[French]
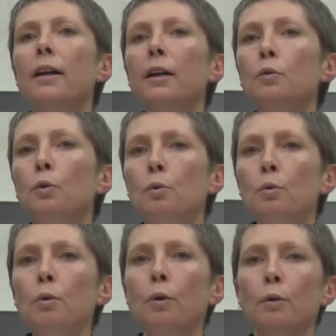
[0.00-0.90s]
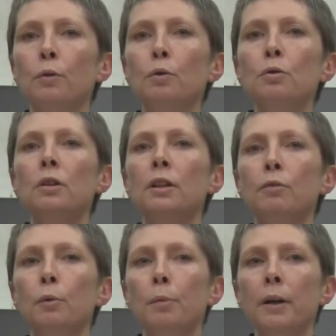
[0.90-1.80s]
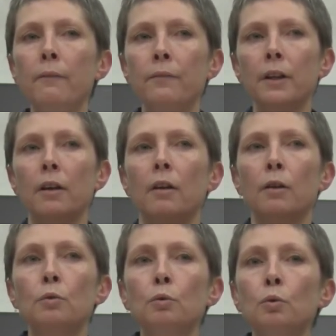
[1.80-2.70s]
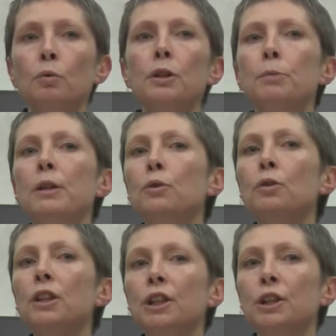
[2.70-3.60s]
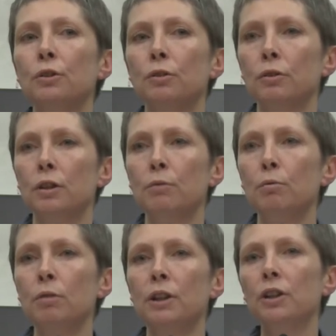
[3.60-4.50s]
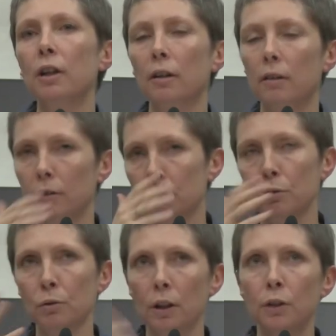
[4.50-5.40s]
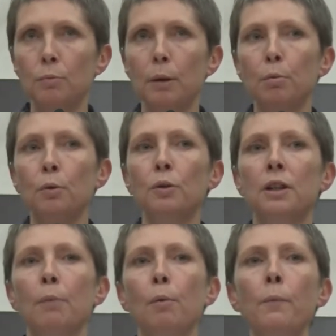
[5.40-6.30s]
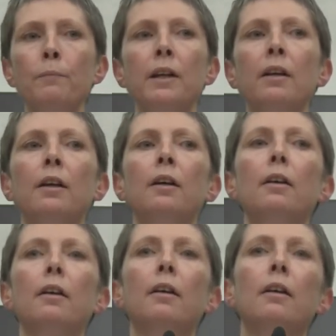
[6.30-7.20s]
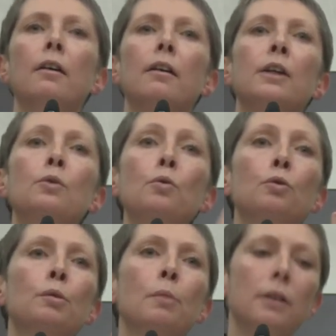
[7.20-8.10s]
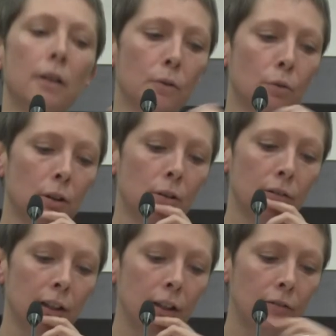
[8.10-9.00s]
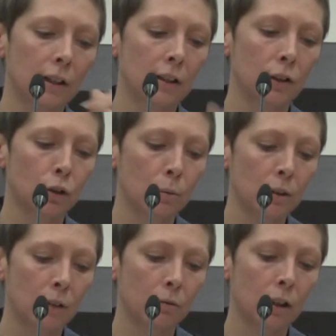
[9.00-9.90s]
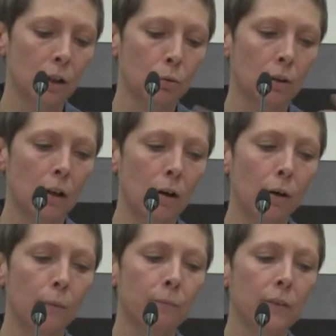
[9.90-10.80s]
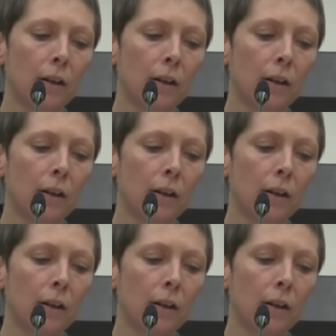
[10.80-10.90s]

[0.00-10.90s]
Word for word: et du coup de se développer, donc de trouver une espèce de niche, si vous voulez, je résume un peu grossièrement. Euh, et donc on demande au continent africain de faire ça. Et je commençais à vous dire tout à l'heure